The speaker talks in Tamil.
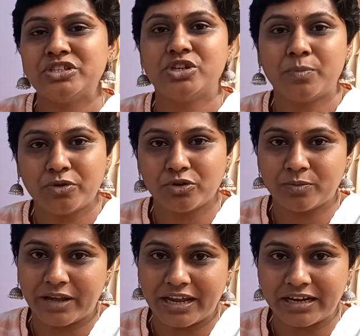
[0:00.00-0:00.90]
இப்படி சின்ன பொண்ணு
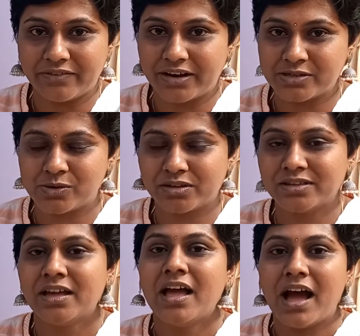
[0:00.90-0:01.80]
கூப்பிட்டு எங்கிட்ட வேலை
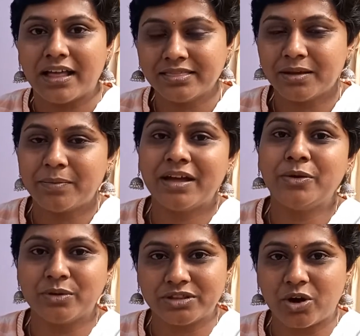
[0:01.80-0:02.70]
சொல்கிறது அந்த
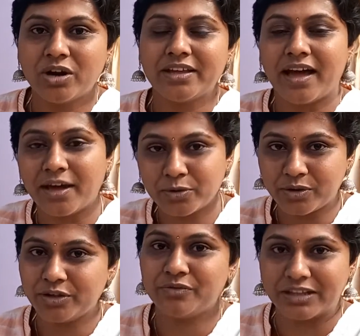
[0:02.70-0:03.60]
மாதிரி ஒரு தாட்
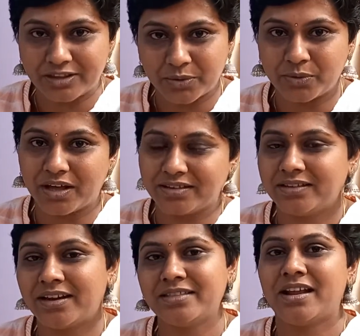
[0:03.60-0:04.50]
யாருக்குள்ளேயும்
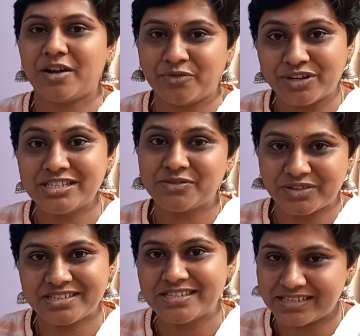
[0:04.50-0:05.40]
வந்துடக்கூடாதுங்கிறது நாங்கள் ஃபர்ஸ்ட்
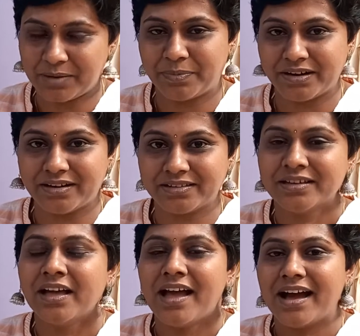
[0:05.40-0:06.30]
ஃபர்ஸ்ட் டிசைட் பண்ணினது
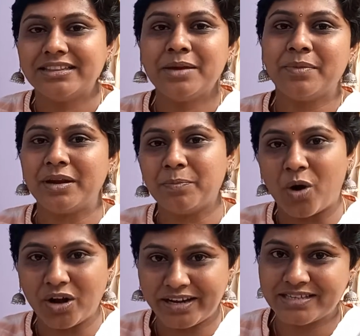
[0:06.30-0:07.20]
அதே மாதிரி
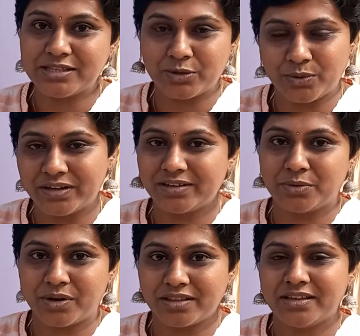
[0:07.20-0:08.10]
பாலிடிக்ஸ் இதுக்குள்ளே
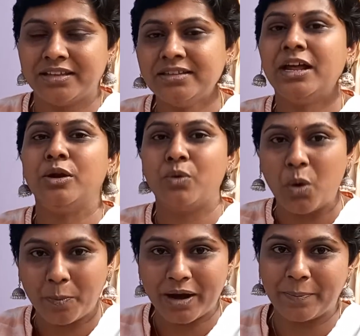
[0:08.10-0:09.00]
இருக்கக்கூடாது எதுனாலும்
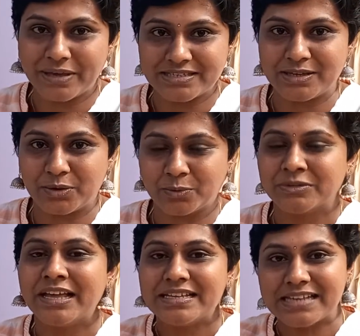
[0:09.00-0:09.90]
ஓப்பனாக பேசிடணும்
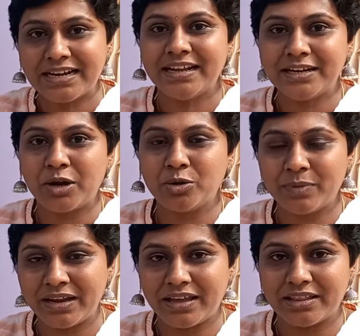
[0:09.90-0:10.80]

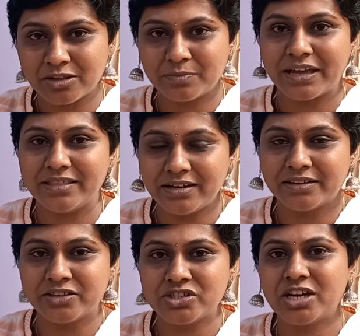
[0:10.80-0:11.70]
சண்டேனாலுமே ஏதாவது மைதில்
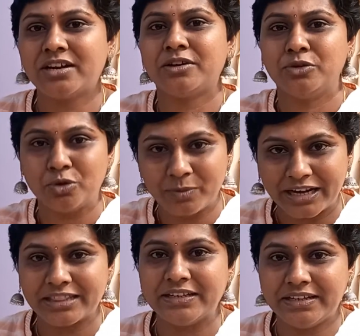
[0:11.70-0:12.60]
இருந்துச்சுன்னா டக்குன்னு
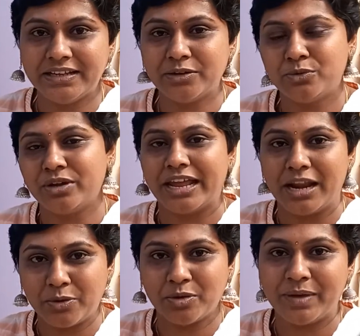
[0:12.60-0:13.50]
கூப்பிட்டு என்னை திட்டிரு உங்களுக்கு
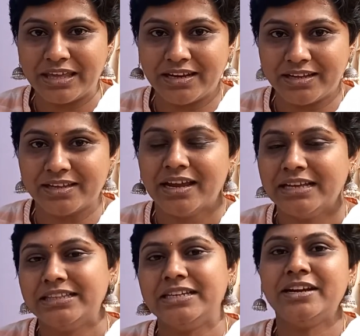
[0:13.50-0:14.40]
எல்லா உரிமையும் இருக்குது
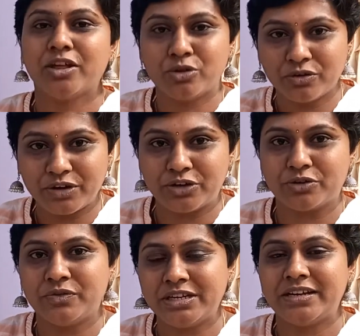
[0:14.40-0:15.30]
திட்டிட்டு அதோட
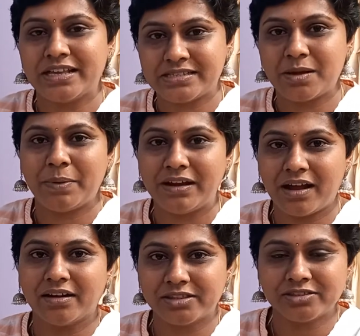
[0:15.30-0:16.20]
விட்டுறணும் விட்டு நெக்ஸ்ட் ஸ்டெப்
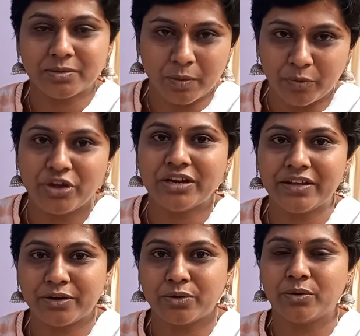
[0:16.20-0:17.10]
என்ன அடுத்தடுத்து நம்ம
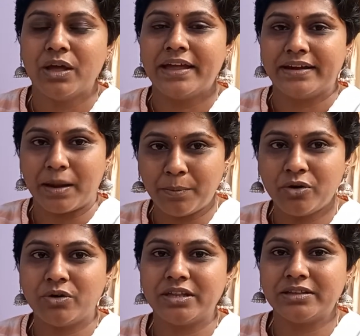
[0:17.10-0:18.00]
போய்கிட்டே இருக்கணும்
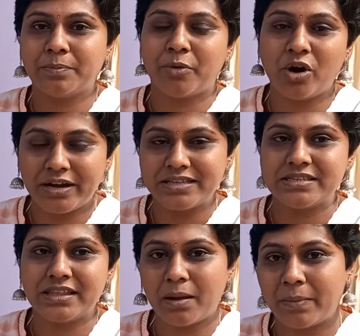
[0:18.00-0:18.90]
நம்மளோட அந்த
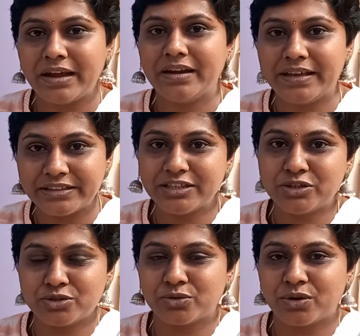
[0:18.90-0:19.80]
பாலிடிக்ஸ் இதெல்லாம் மைண்டில்
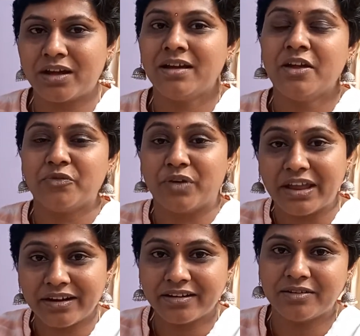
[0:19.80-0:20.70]
ஏற்றிக்கிட்டு இருந்தோம்னா
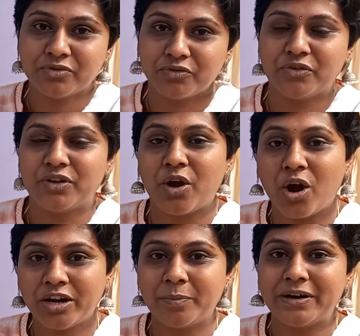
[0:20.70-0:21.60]
ஃபைவ் ஹண்ட்ரட் அண்ட் ஃபிஃப்டி ஃபைவ்
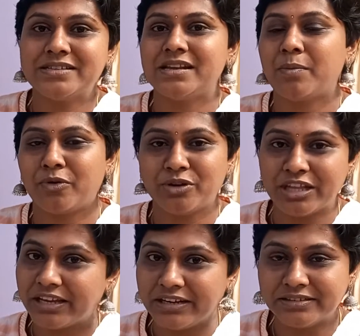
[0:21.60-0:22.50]
ஆண்டர்பனர்ஸ் நம்ம கொண்டு
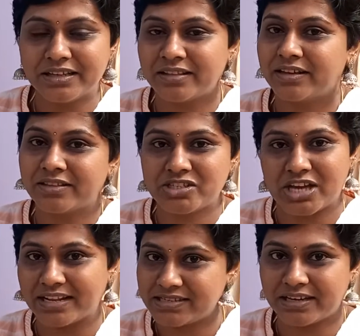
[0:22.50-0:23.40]
வந்து இங்கே நிறுத்துறதுங்கிறது
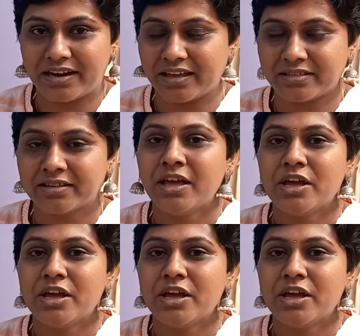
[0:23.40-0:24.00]
சான்ஸே கிடையாது